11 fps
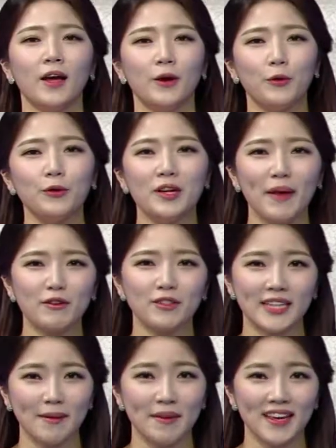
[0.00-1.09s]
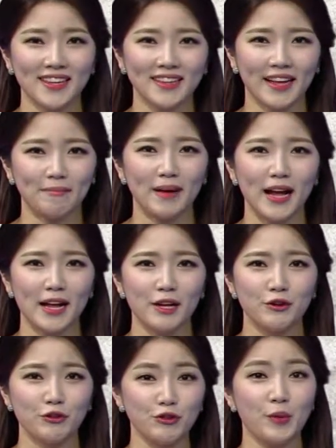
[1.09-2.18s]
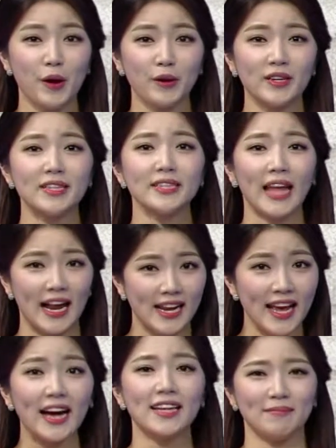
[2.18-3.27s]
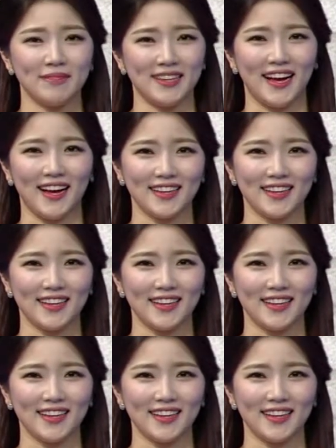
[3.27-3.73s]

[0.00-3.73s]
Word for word: 오늘 배운 재미있는 낱말, 유명을 달리하다입니다.